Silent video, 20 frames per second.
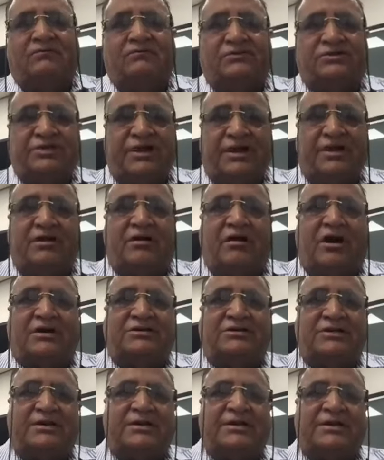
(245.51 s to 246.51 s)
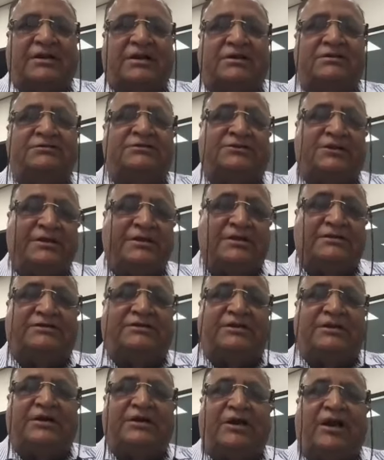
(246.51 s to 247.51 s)
वजीर खारजा की हैसियत
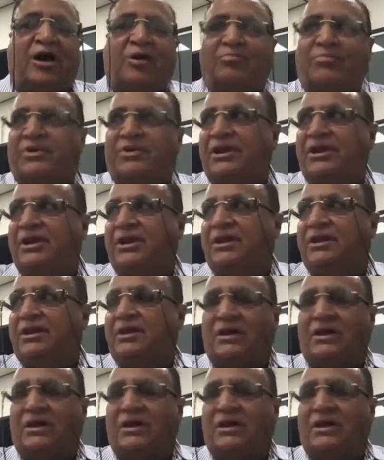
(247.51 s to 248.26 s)
से अपनी